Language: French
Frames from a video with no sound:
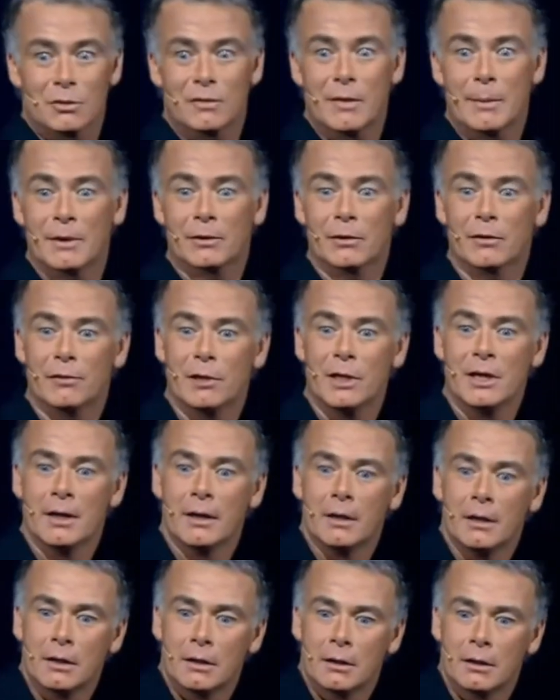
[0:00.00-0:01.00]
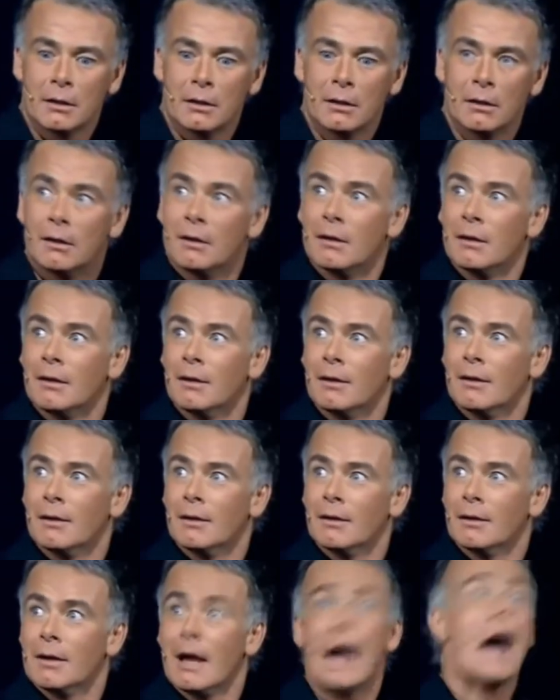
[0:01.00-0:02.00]
tu vas pas t'envoler. Hein.
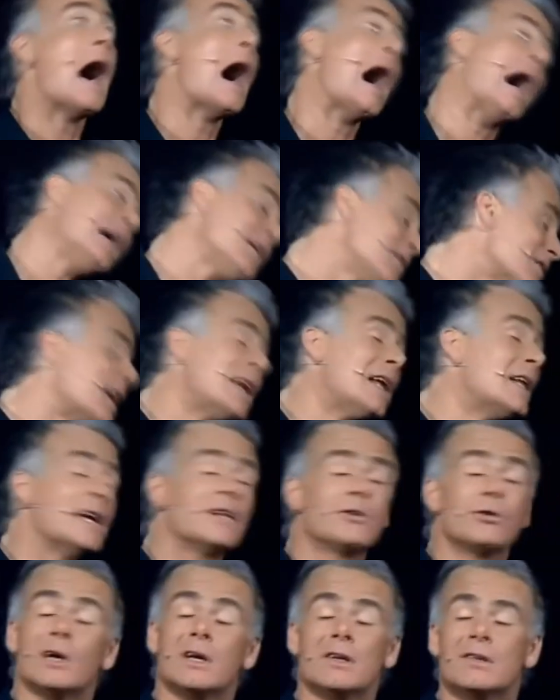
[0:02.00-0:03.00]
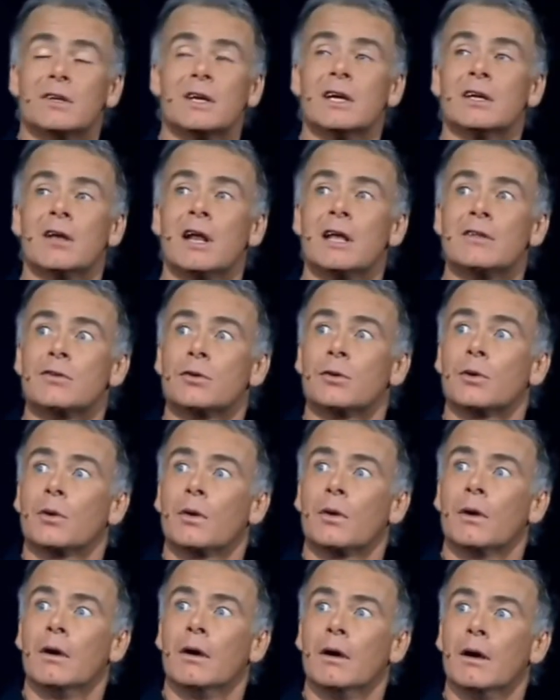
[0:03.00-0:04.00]
Grâce à la nature est stricte
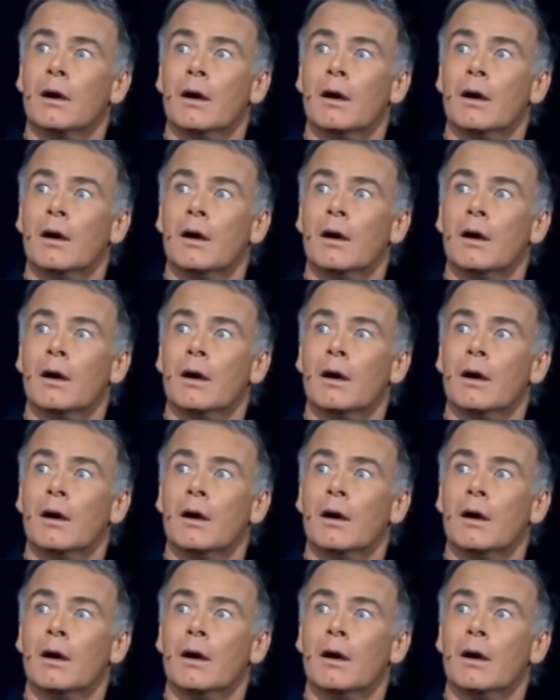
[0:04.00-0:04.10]
là-dessus.